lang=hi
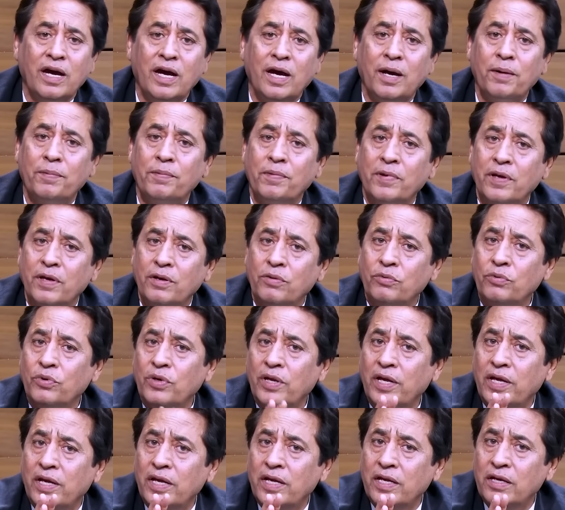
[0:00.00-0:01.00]
आपके
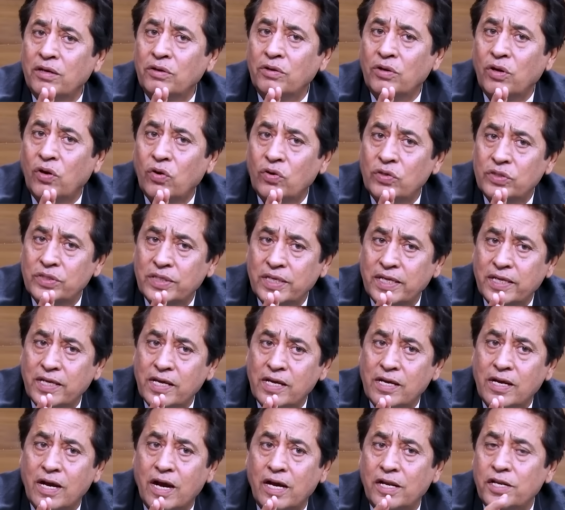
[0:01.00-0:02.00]
गुना एक गुना और सही
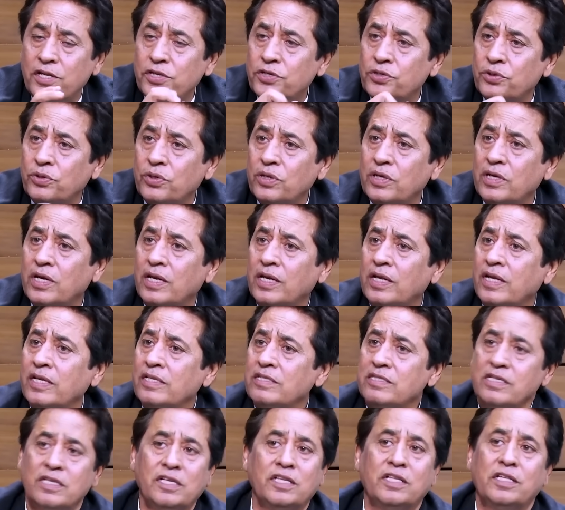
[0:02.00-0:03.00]
की कहानी चोरी
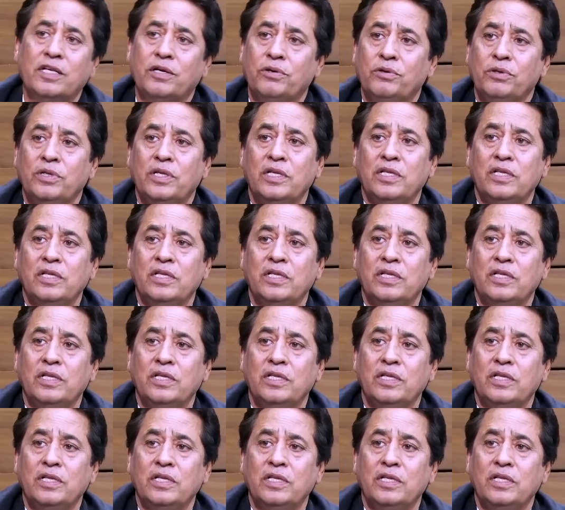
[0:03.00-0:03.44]
करके संगीता को